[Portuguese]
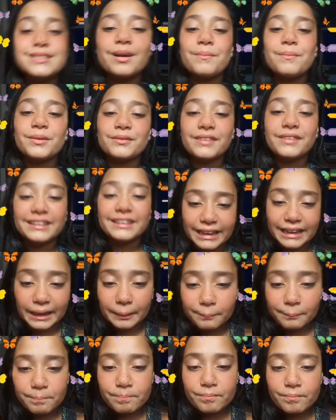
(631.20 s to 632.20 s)
eu
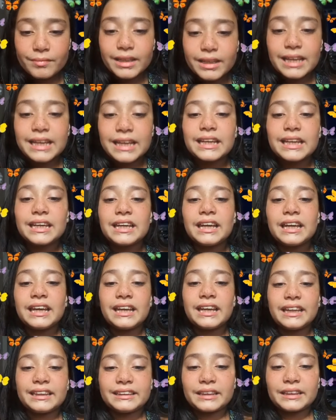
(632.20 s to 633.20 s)
aproveitei.
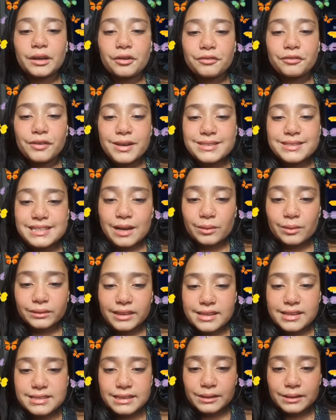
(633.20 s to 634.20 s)
Então foi isso que
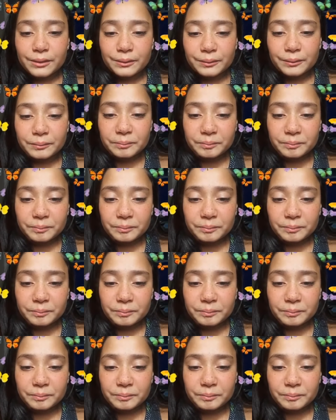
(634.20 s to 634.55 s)
aconteceu.